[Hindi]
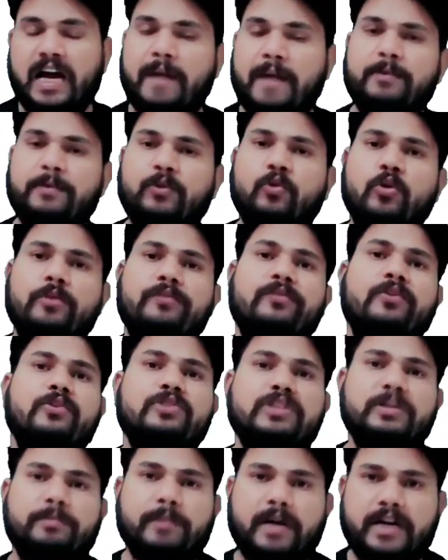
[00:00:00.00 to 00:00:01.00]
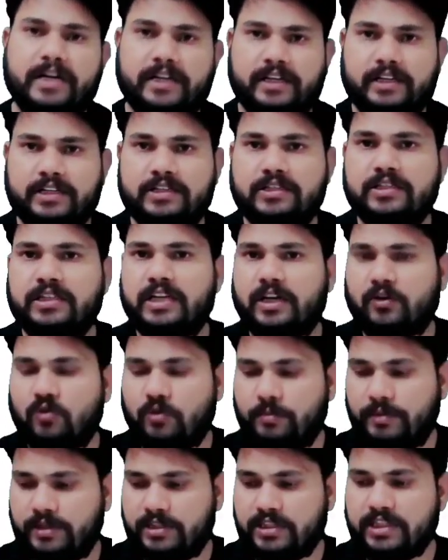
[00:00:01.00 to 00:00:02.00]
आपने कोई प्रोजन पार्टिकल्स या
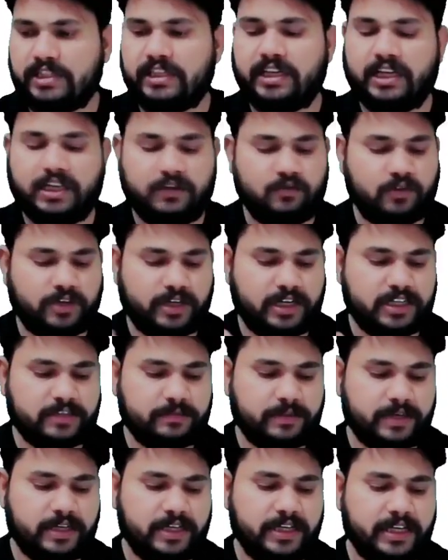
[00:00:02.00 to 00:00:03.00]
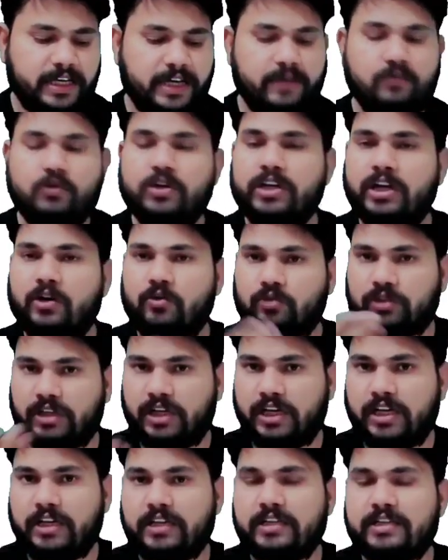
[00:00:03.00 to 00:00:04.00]
कोई भी जीन है वो ट्रांसफर किया है वो क्या
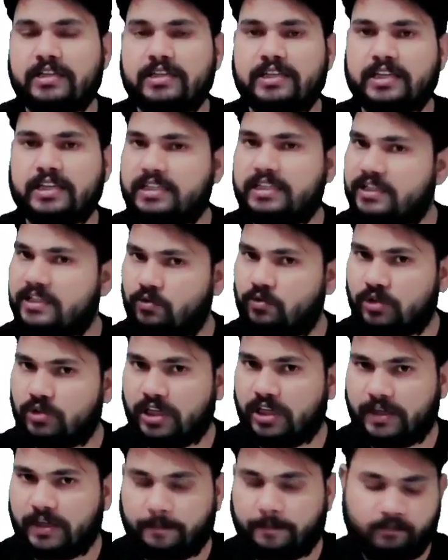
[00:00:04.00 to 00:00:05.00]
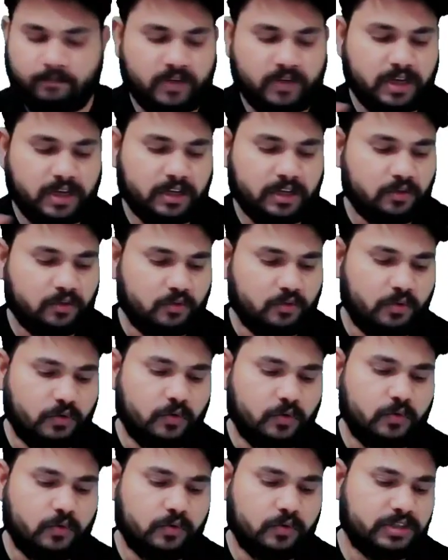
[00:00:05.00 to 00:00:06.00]
होता है सक्सेस होता है
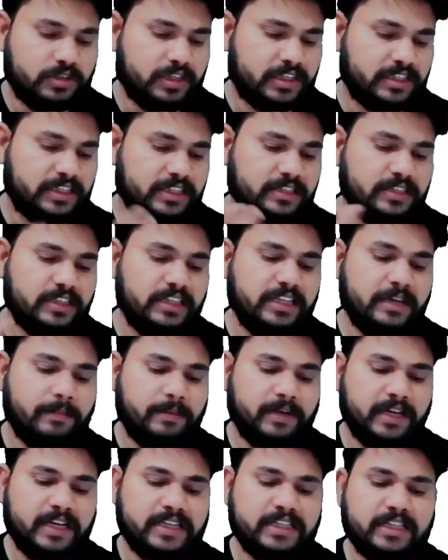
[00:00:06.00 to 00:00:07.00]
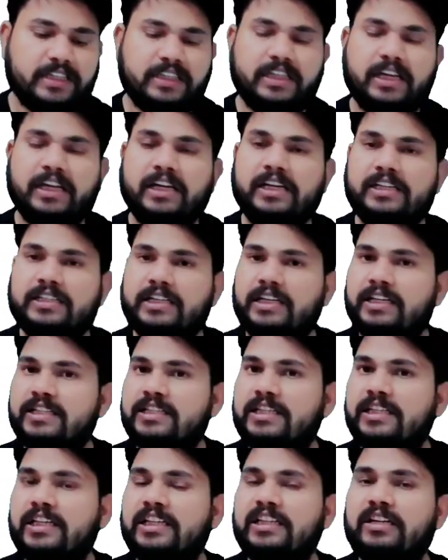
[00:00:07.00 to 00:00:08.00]
तो सक्सेसफुली अपन कह सकते हैं अगली
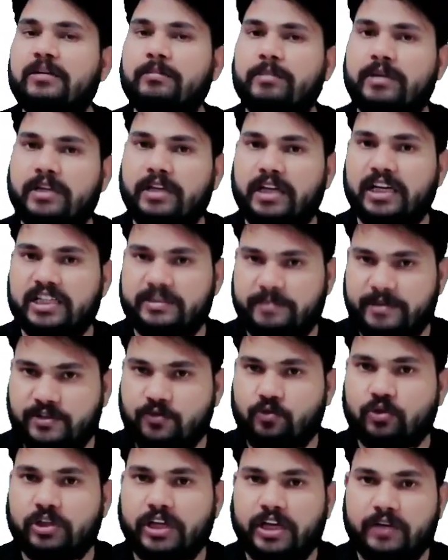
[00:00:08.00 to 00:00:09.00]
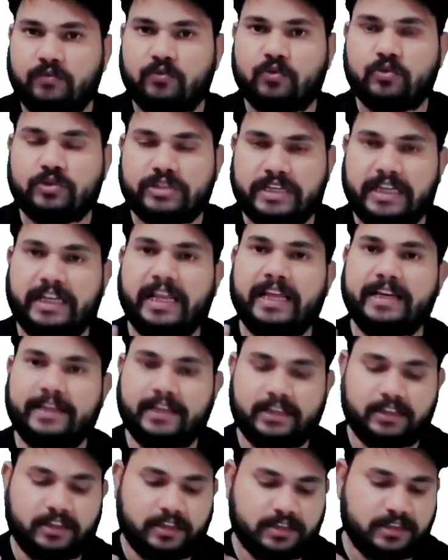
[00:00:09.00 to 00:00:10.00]
जनरेशन के अंदर भी एक्सप्रेस होता है सेलाइन
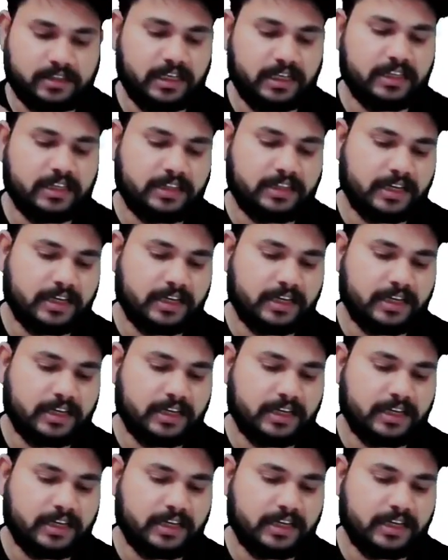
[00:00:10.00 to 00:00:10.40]
के अंदर सेलाइन